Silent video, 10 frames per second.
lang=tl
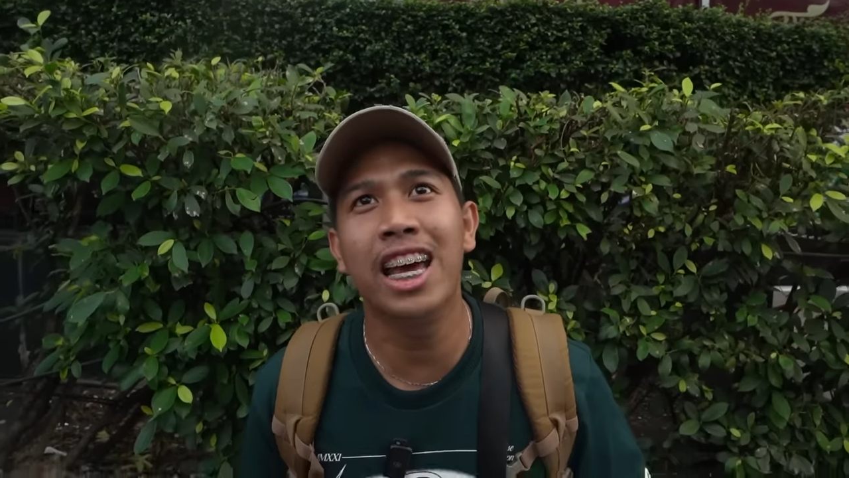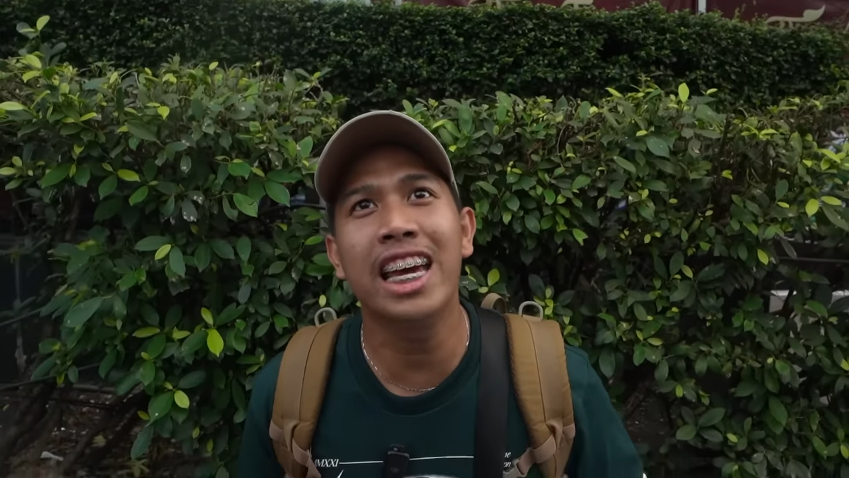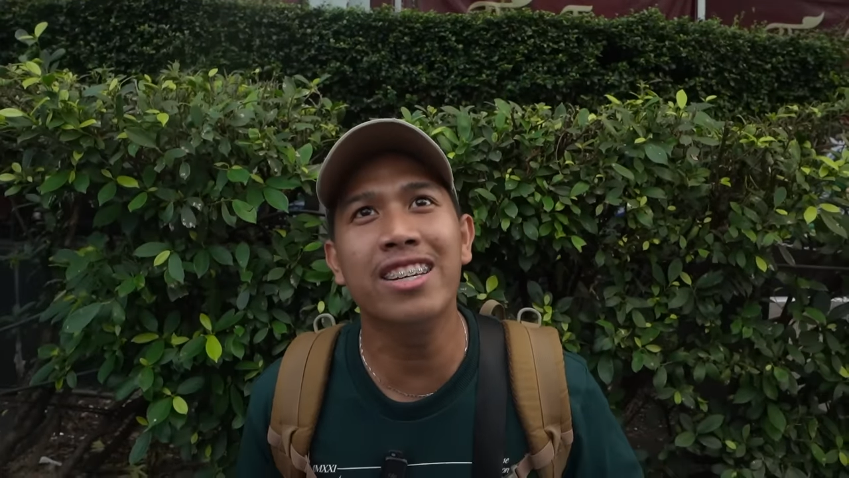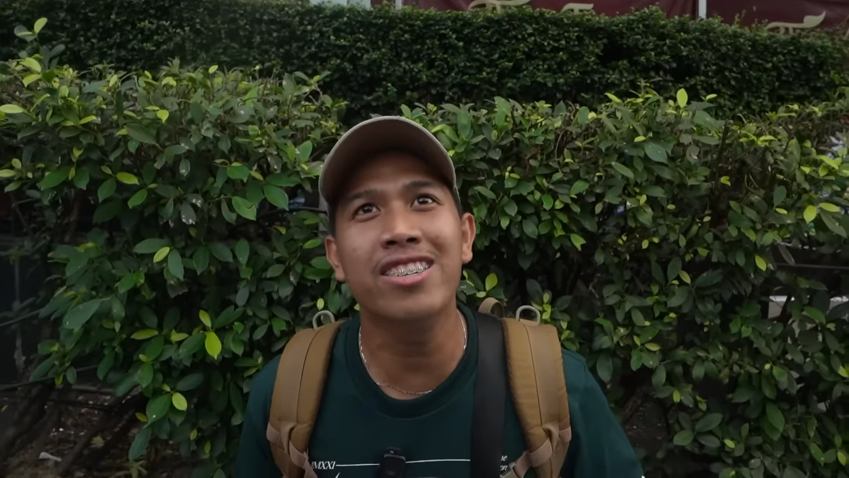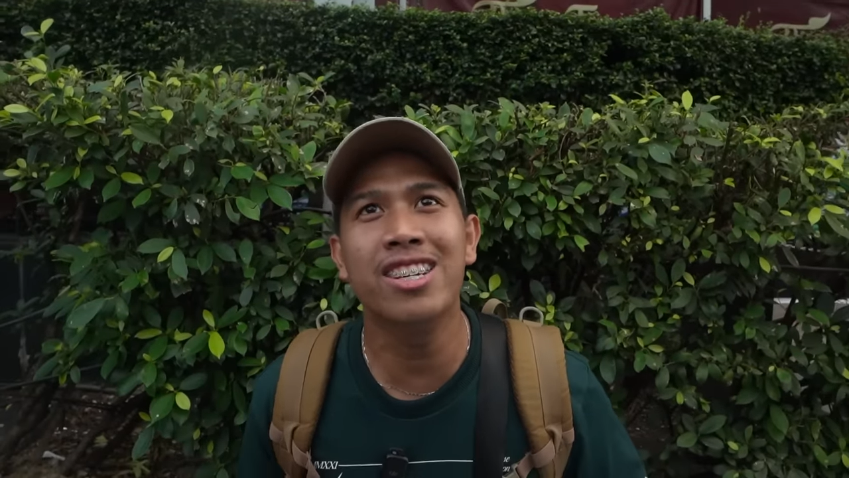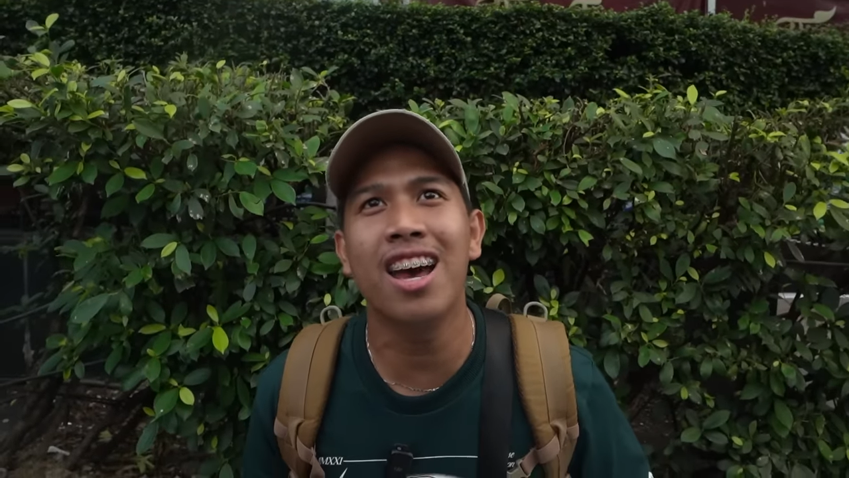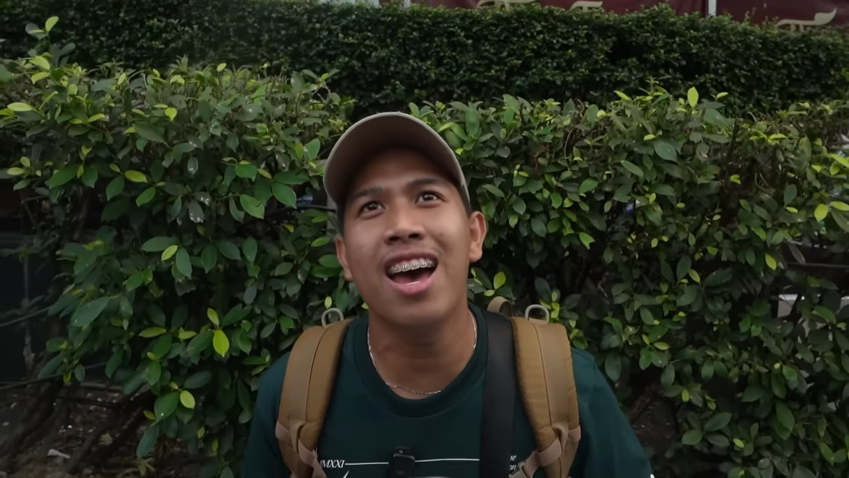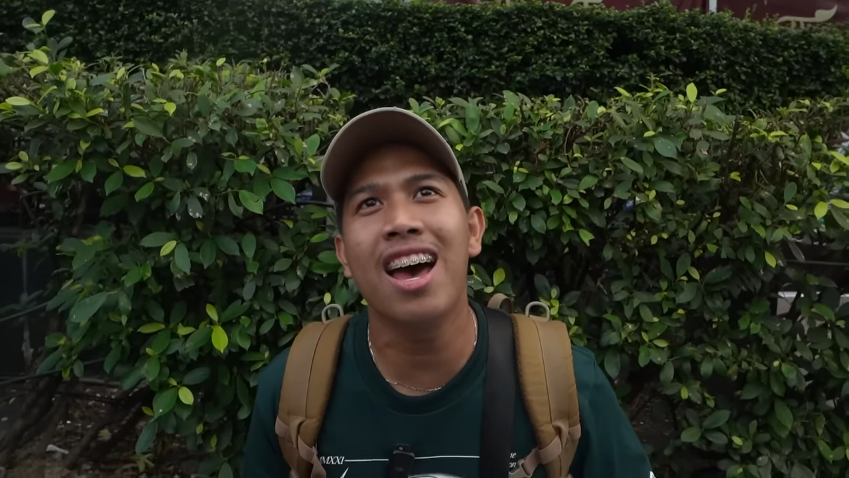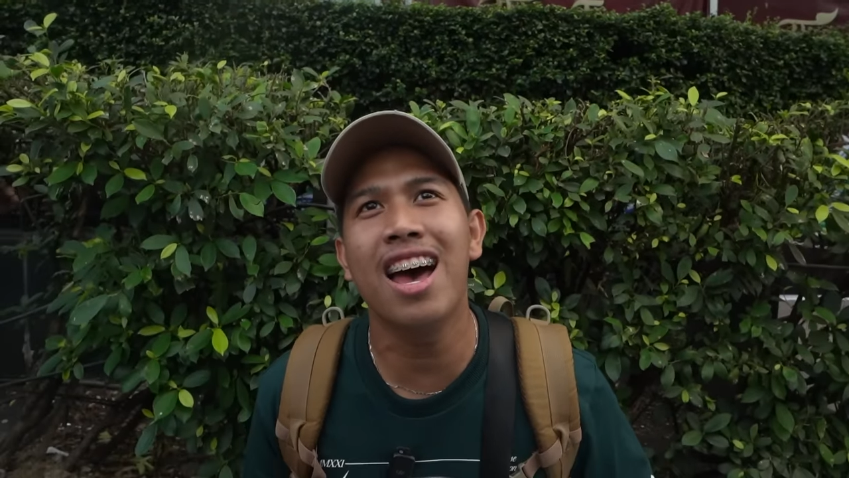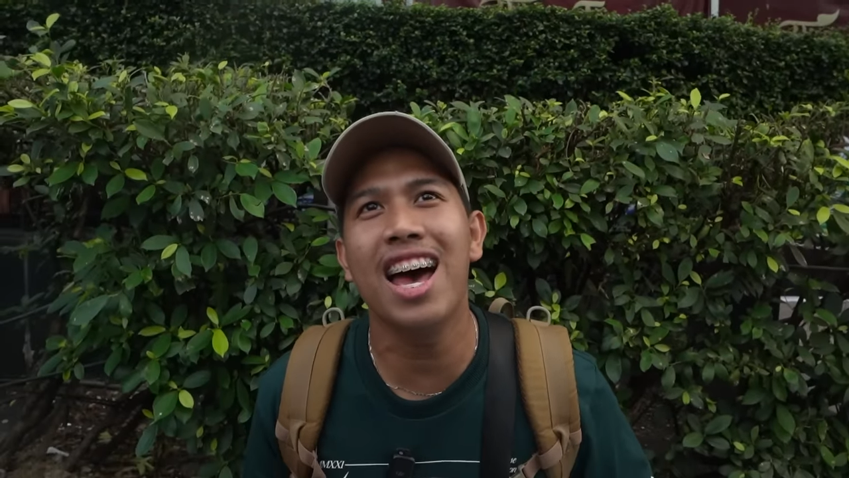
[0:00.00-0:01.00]

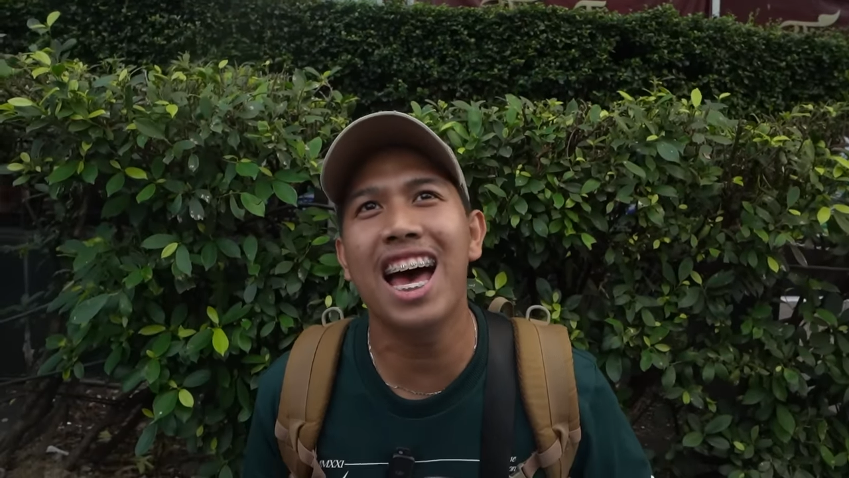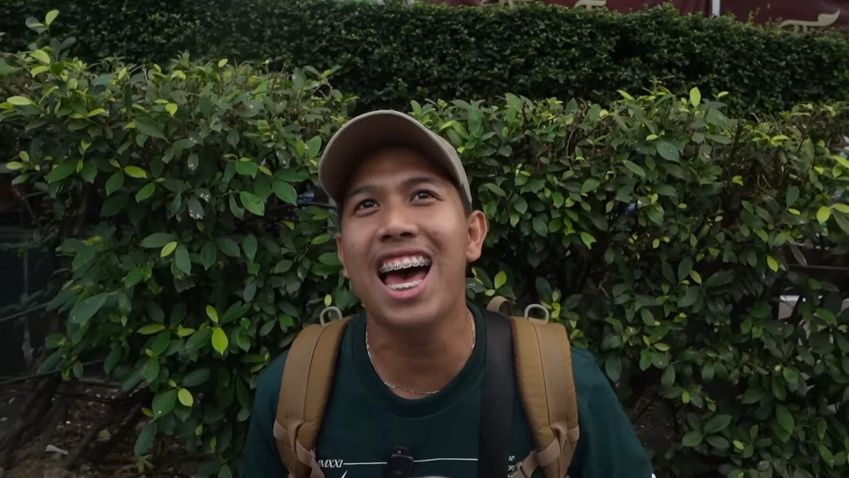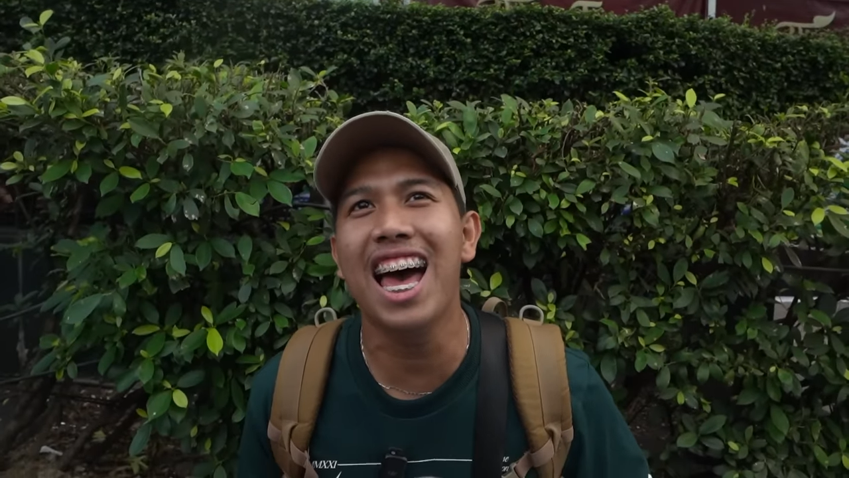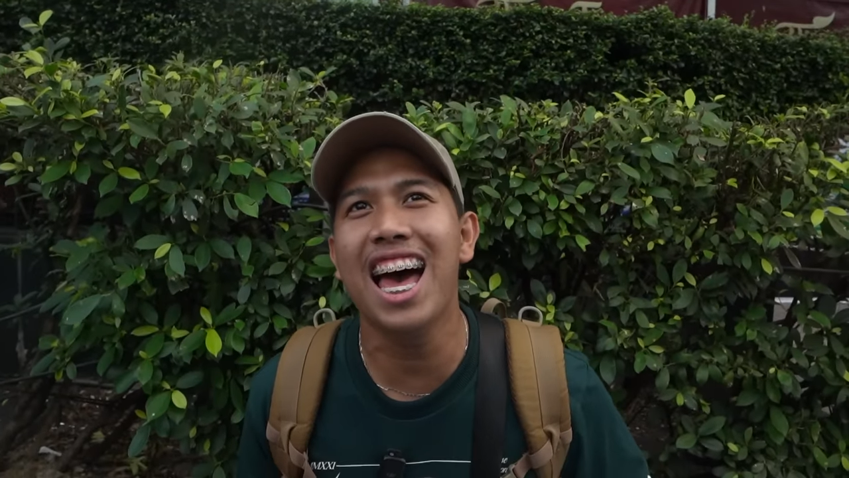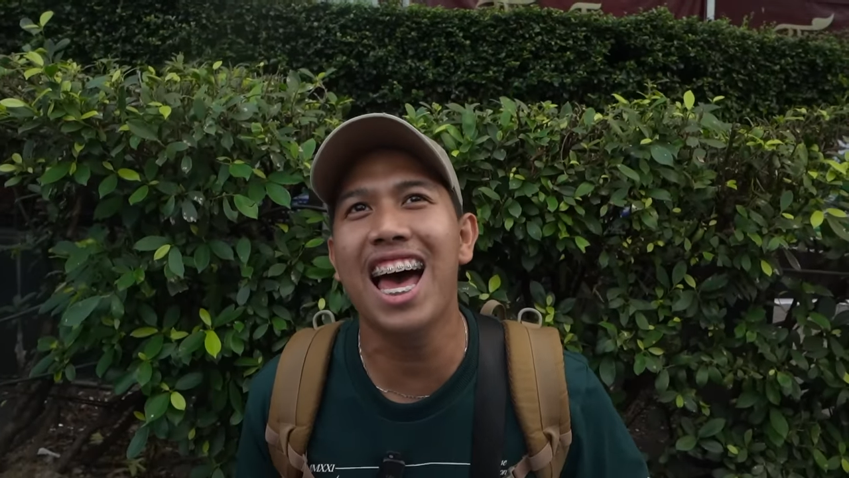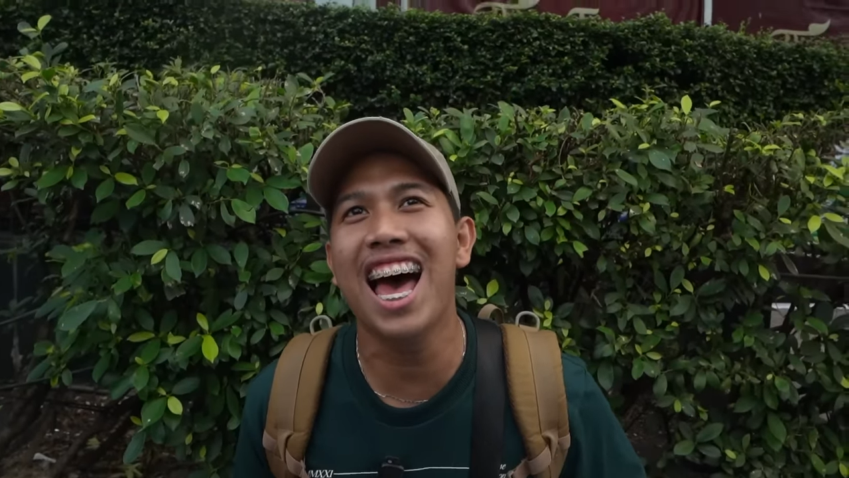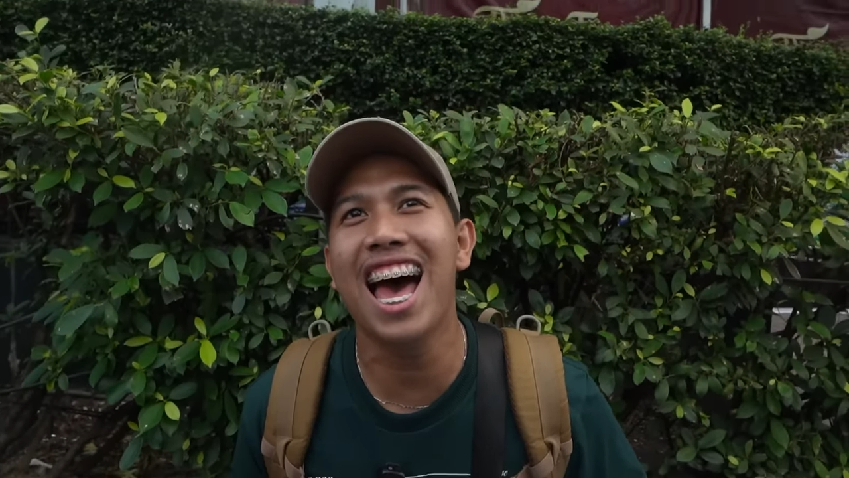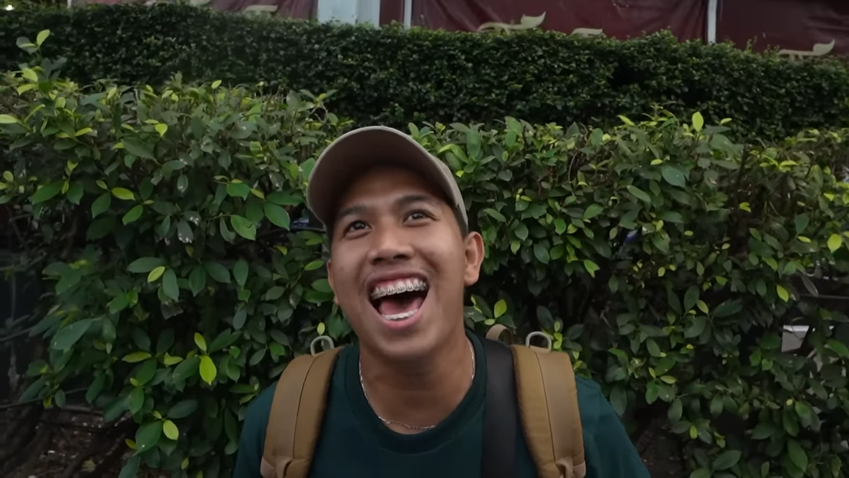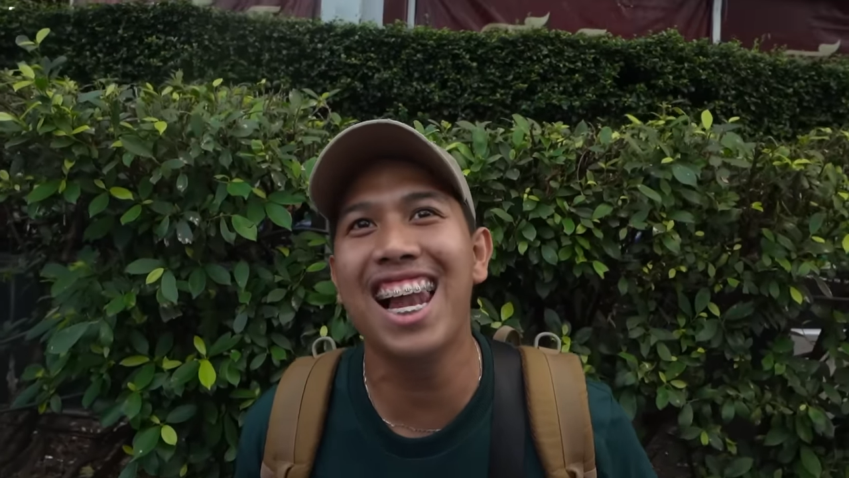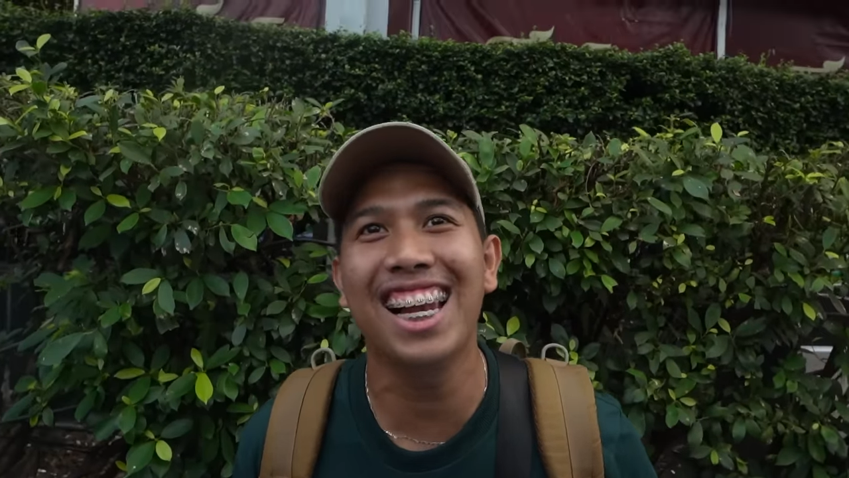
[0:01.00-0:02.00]

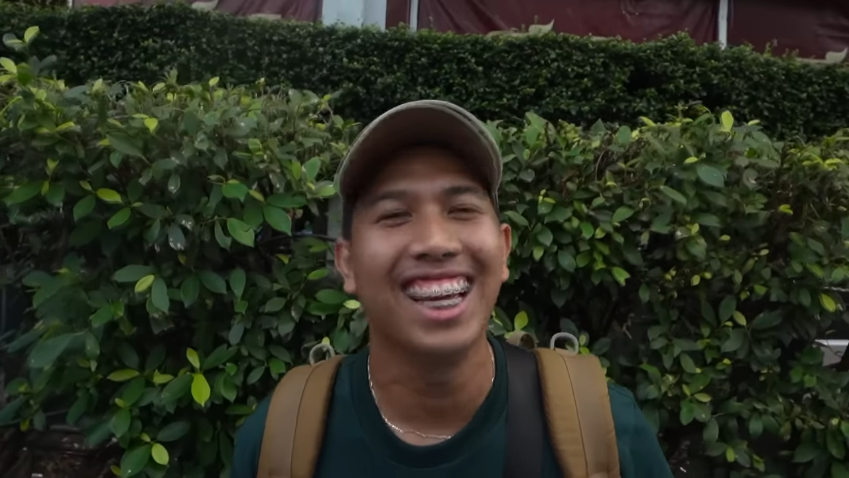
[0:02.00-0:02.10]
angel.